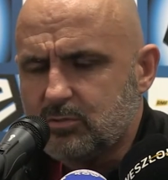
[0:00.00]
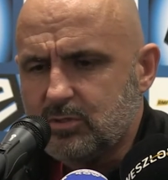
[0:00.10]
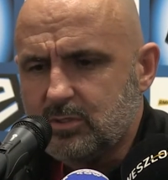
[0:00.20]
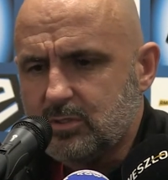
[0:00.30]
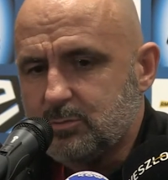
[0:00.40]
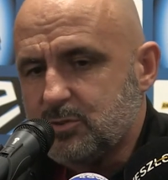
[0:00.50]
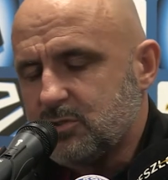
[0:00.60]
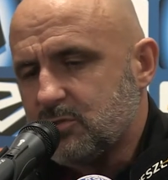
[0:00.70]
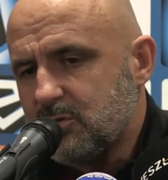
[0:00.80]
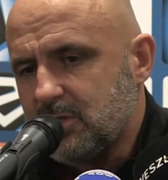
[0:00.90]
To, ja,
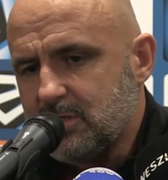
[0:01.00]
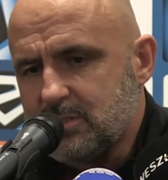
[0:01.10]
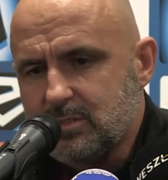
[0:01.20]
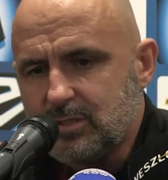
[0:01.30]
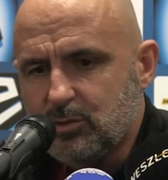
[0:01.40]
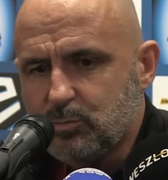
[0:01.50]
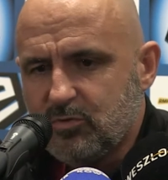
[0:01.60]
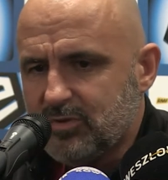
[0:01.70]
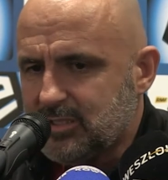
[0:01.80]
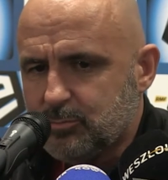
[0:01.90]
przecież to nie jest. Ja
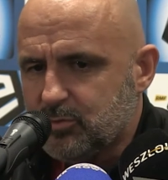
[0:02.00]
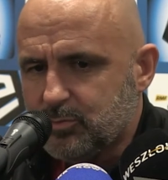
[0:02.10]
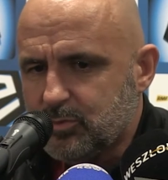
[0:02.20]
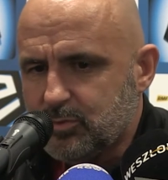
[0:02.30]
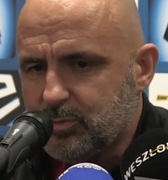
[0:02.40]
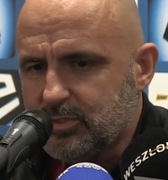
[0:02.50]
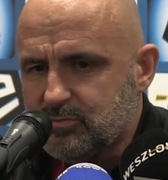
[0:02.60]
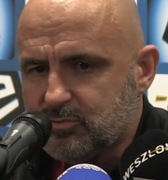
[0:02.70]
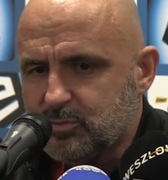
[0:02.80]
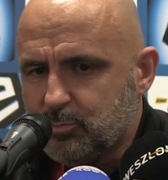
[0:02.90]
odpowiadam. No,
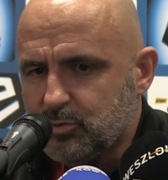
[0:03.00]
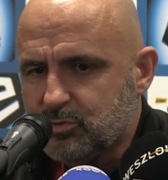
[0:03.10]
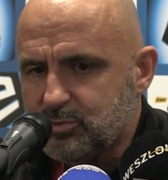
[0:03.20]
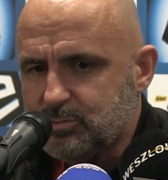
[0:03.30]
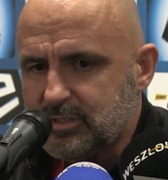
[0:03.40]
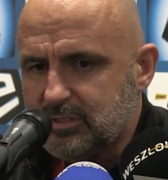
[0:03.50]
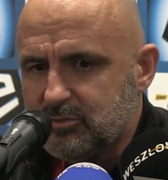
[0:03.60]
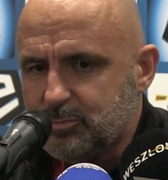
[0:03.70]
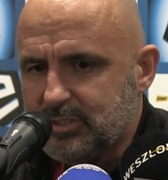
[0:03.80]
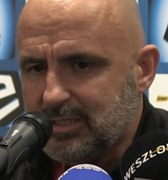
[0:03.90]
państwo są po to, żeby
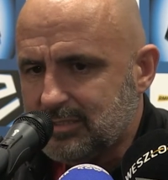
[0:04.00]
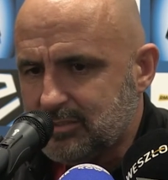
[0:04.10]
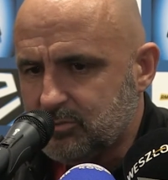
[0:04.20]
zadawać pytania.